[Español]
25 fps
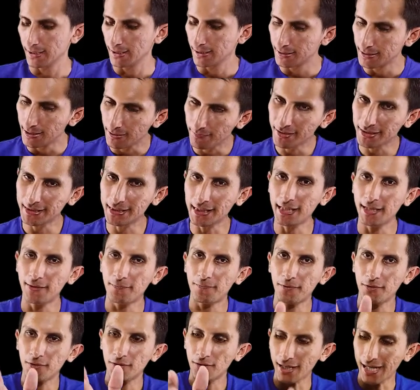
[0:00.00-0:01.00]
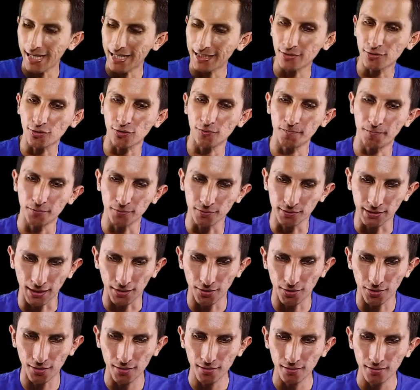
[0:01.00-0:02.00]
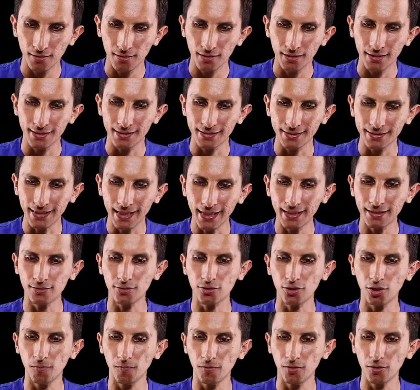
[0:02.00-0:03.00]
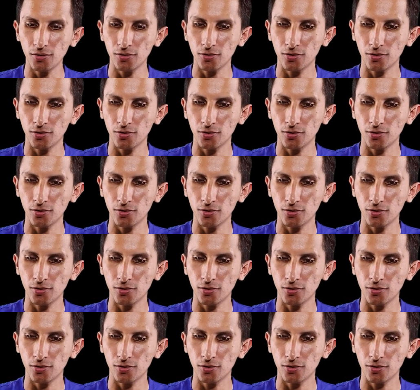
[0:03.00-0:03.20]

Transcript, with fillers: de mi teléfono al computador, tal como